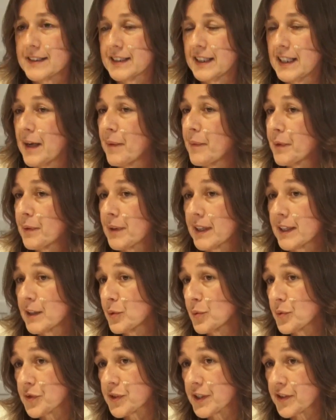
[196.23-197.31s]
Se le abre una
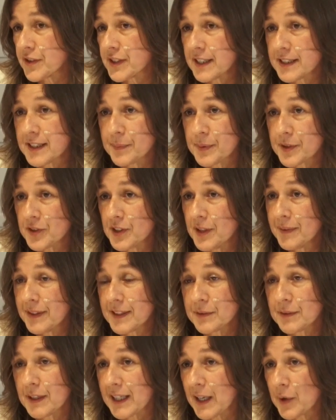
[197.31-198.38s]
denuncia, o sea, esa persona va a
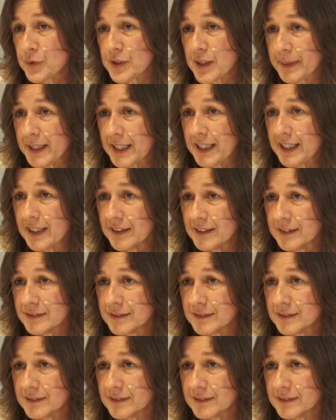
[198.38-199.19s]
tener una causa penal.